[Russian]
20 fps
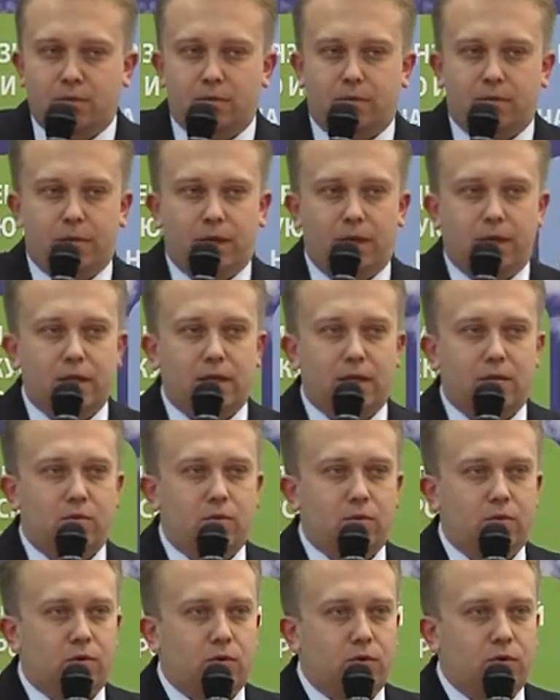
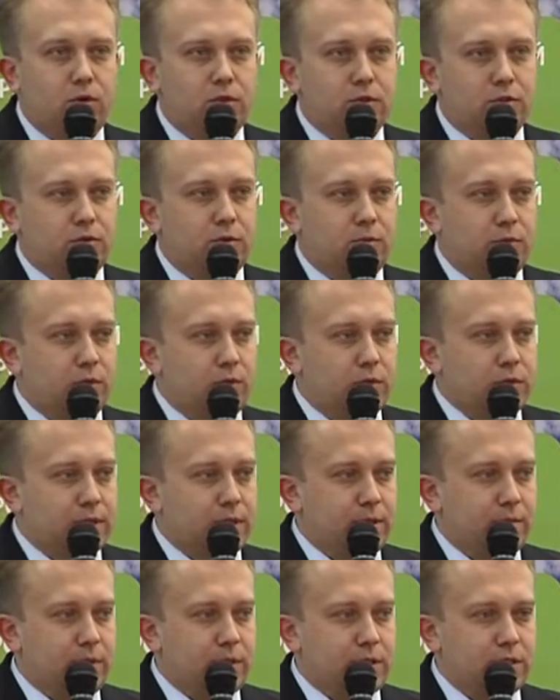Поэтому, коль стоп-лосс
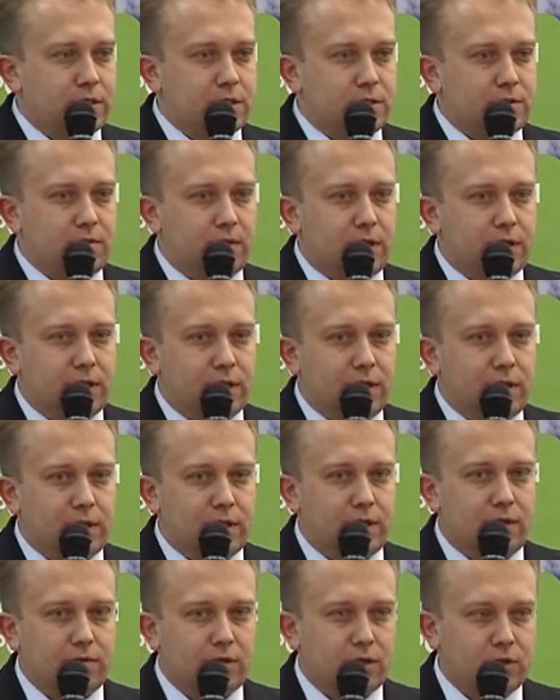для большинства
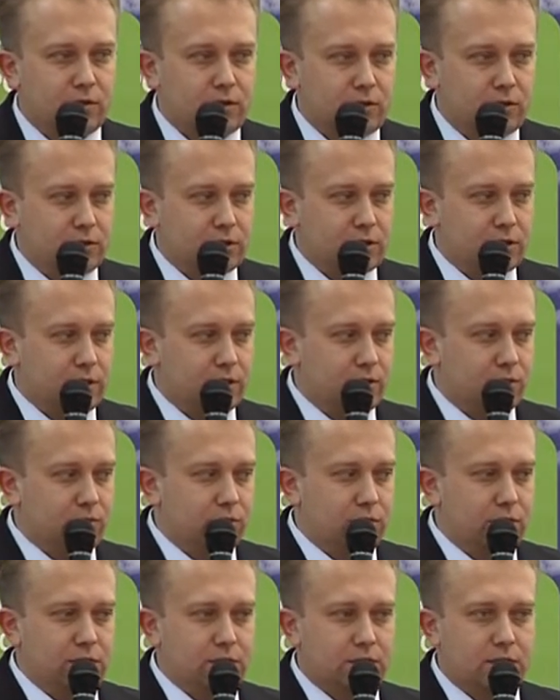трейдеров, которые уже
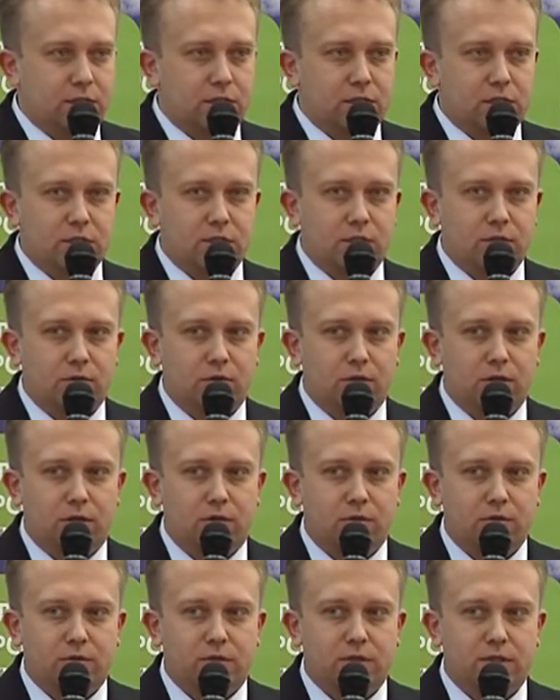торгуют достаточно долго,
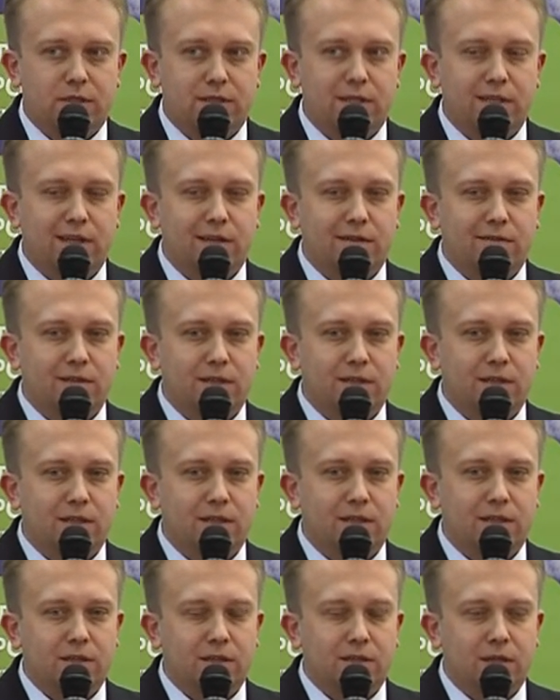он фиксированный –
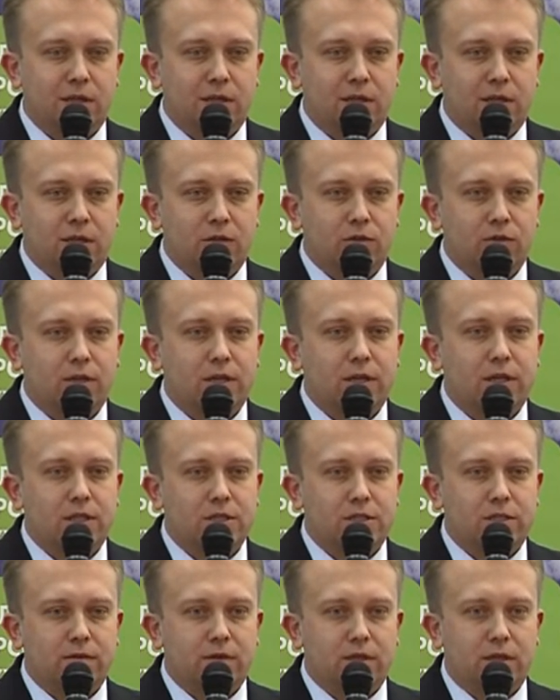ну, для
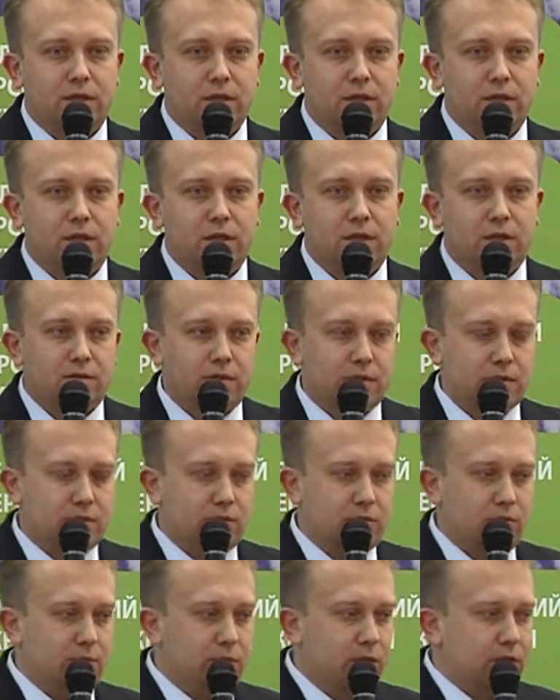каждого конкретного
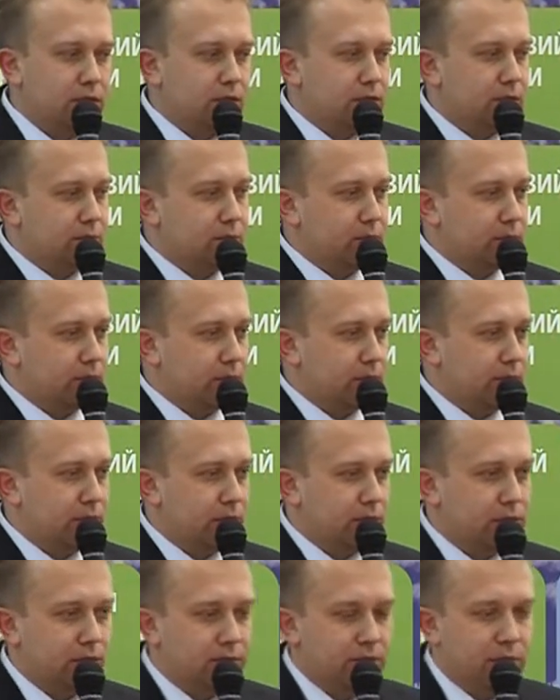инструмента, там,
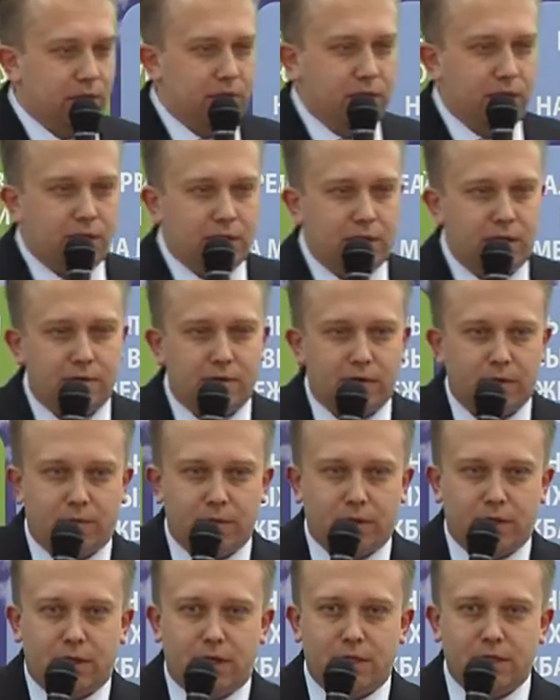например, там, евро
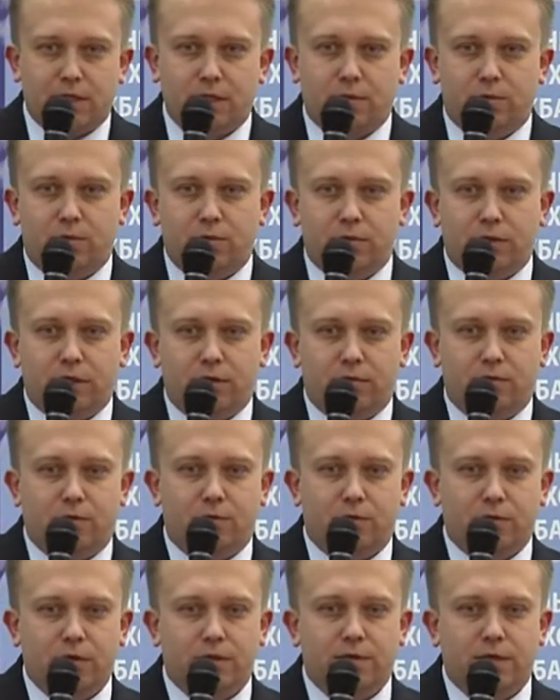15 пунктов,
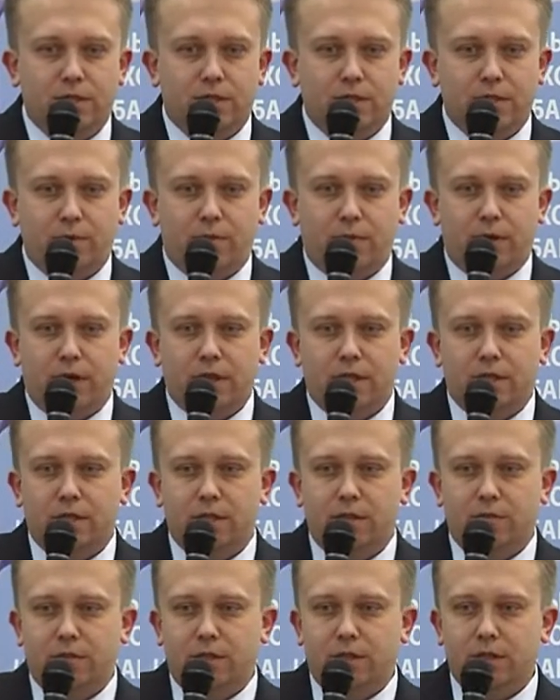пункт 25, на
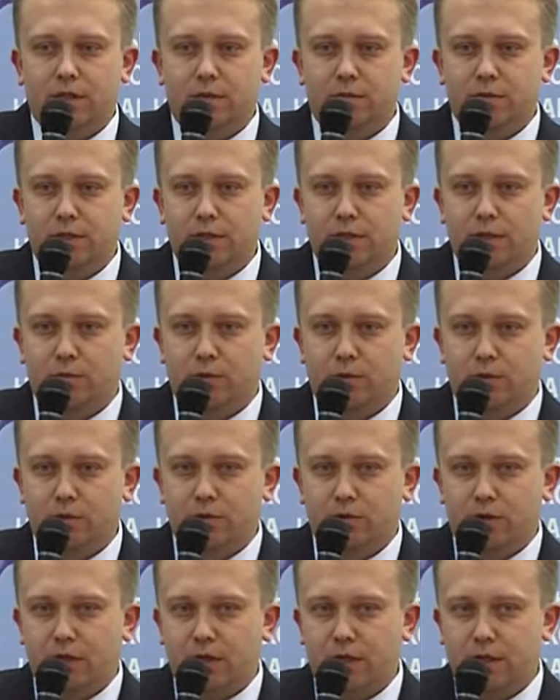нефти там где-то
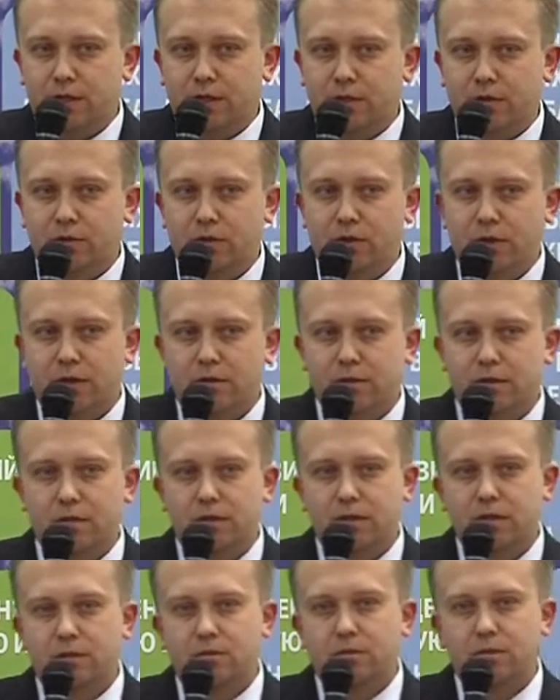полдоллара до доллара в
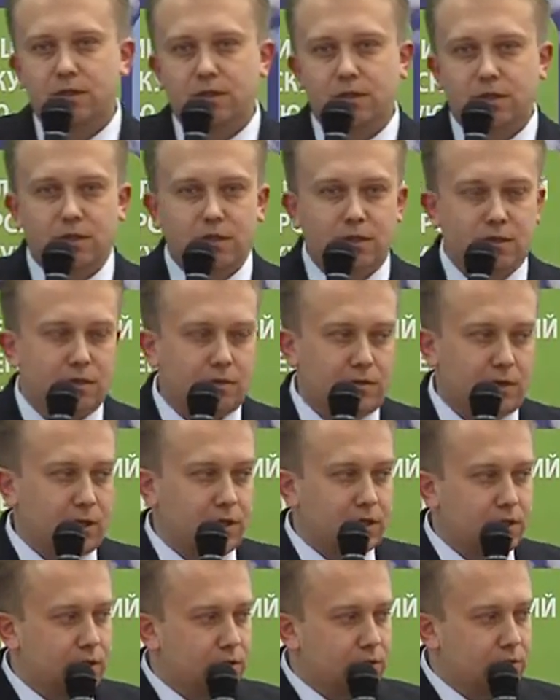зависимости от
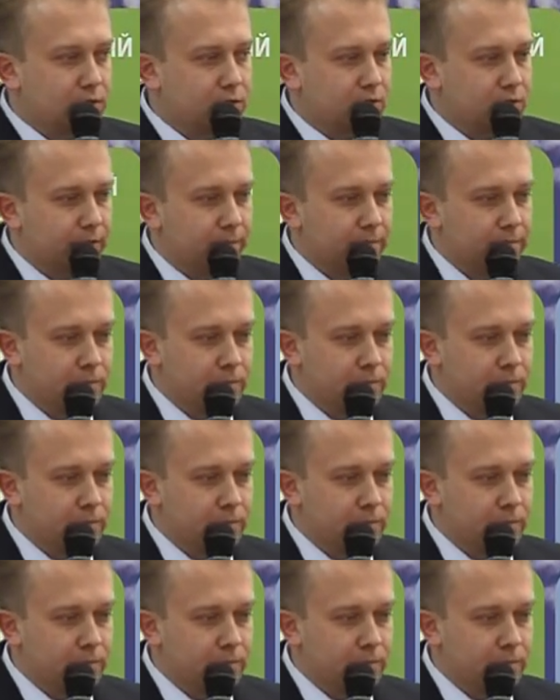интервала торговли.